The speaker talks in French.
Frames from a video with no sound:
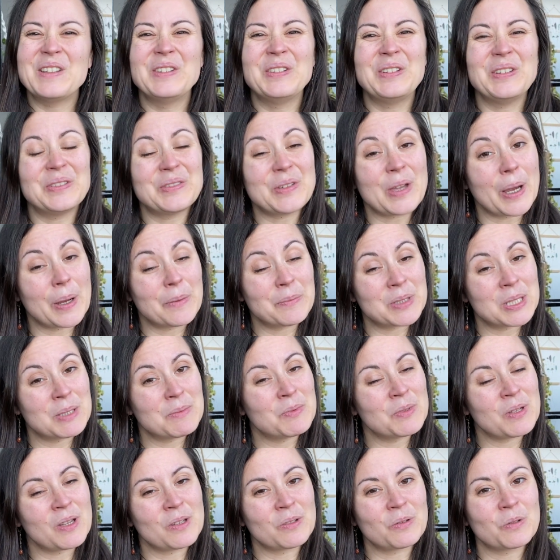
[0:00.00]
de faire un
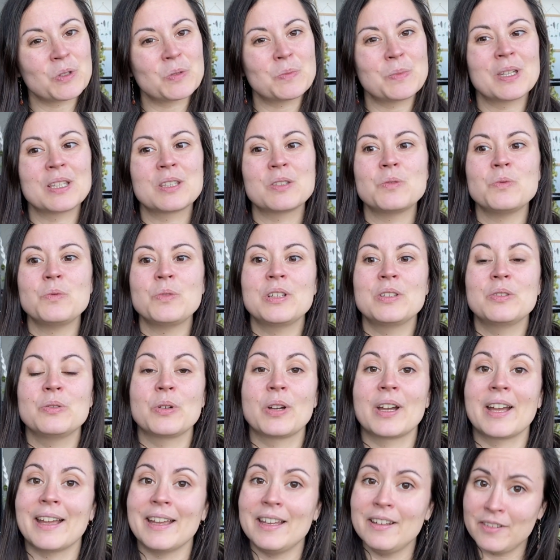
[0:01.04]
petit peu d'introspection et de
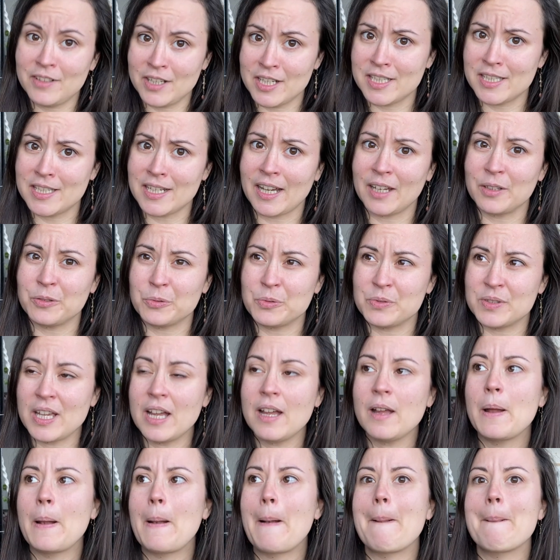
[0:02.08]
réfléchir à tout
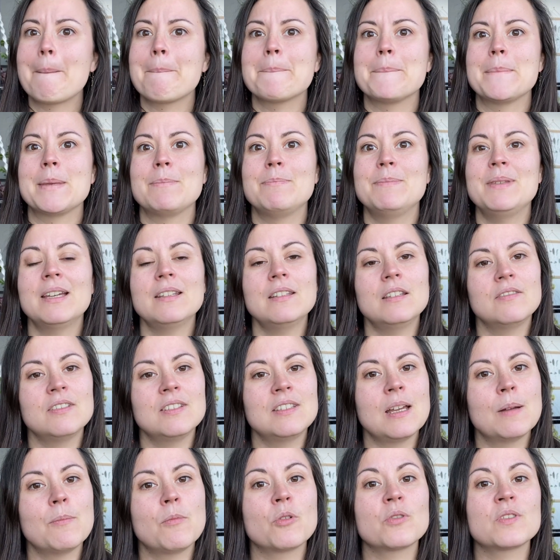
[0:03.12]
ça. Mais bien
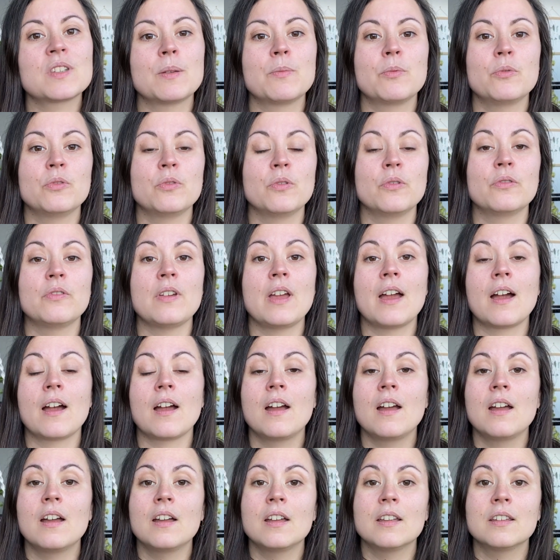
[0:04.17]
évidemment que ça peut se
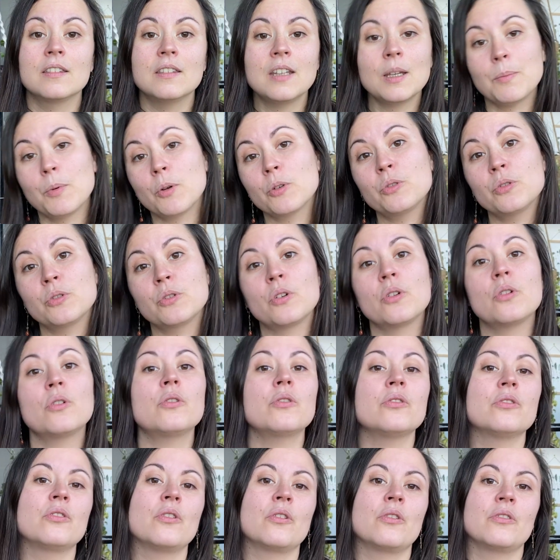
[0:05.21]
faire n'importe
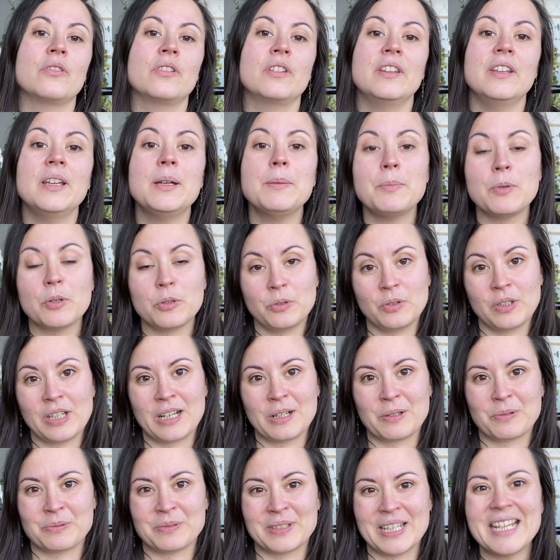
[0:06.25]
quand, dans n'importe
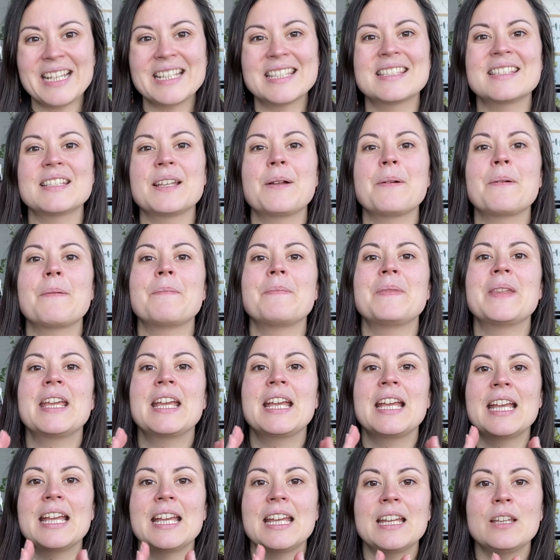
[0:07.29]
quel contexte.
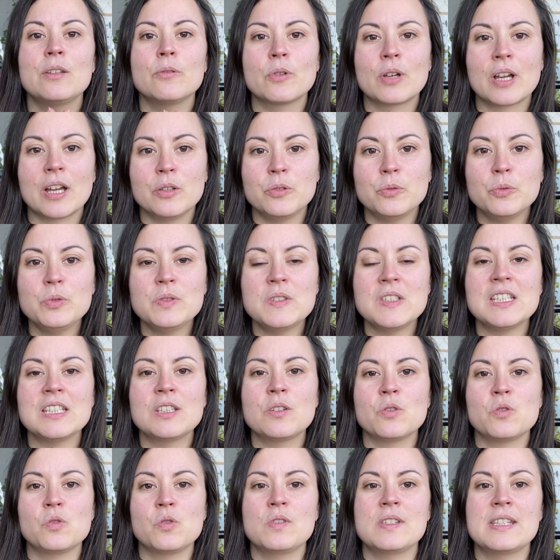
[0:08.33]
Et donc un outil
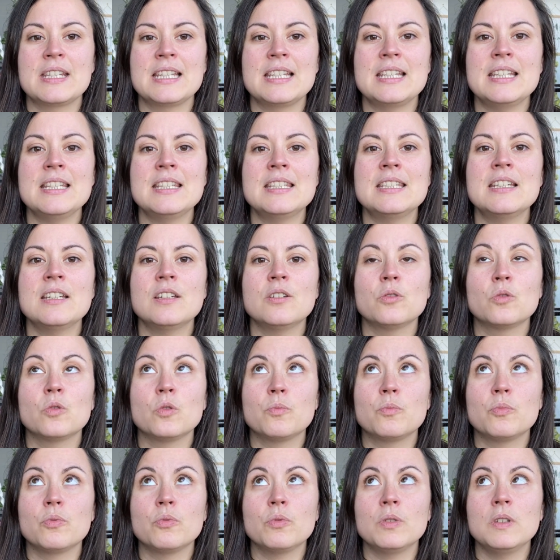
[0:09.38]
que j'utilise
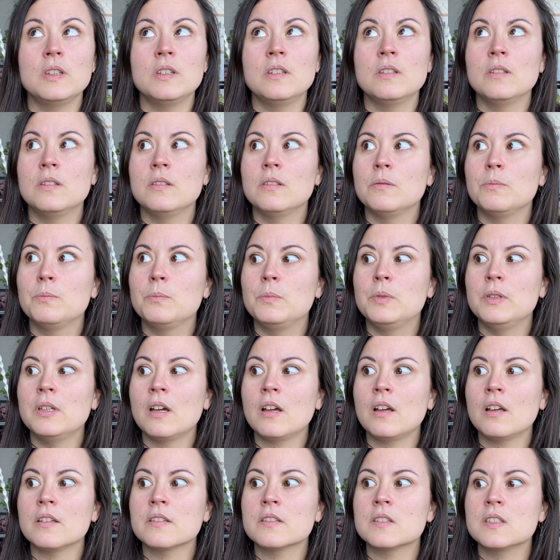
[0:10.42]
depuis
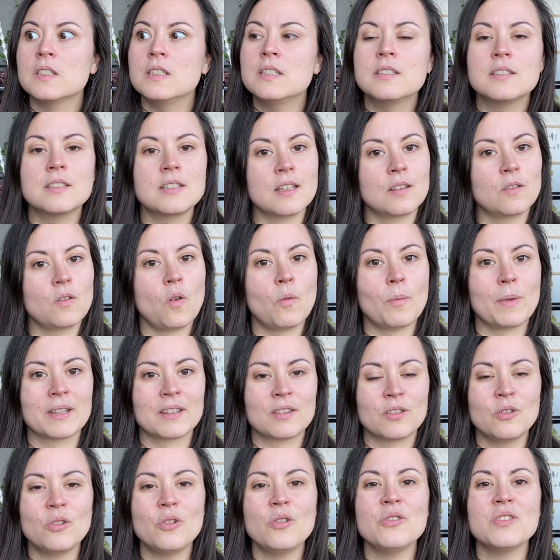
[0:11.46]
bien 6-7 ans
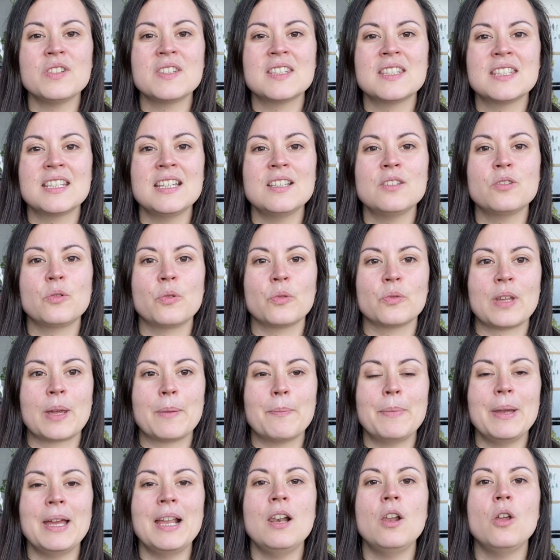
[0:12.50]
maintenant, c'est ce qu'on
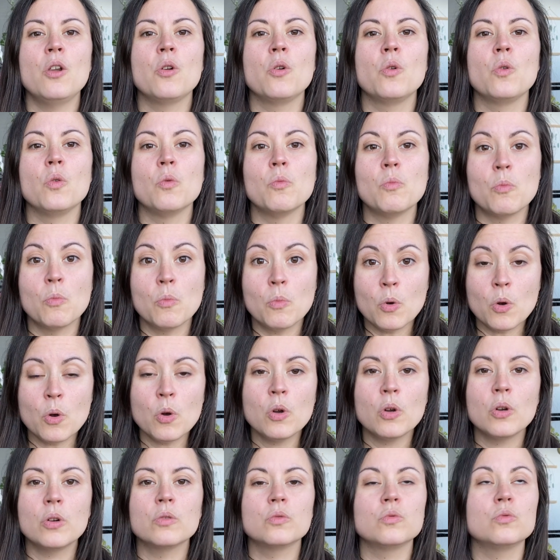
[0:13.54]
appelle le
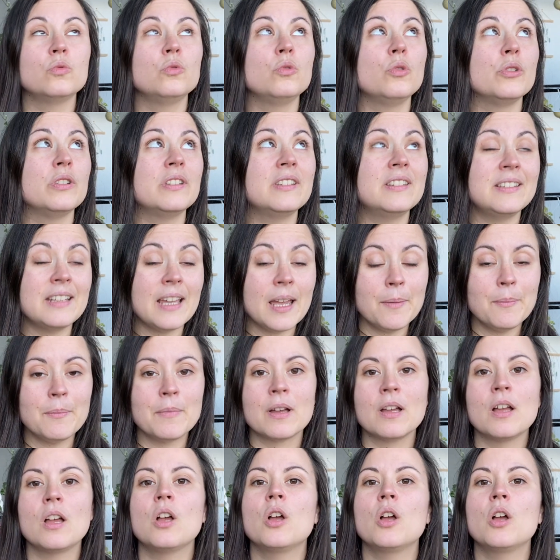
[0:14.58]
mot ou le thème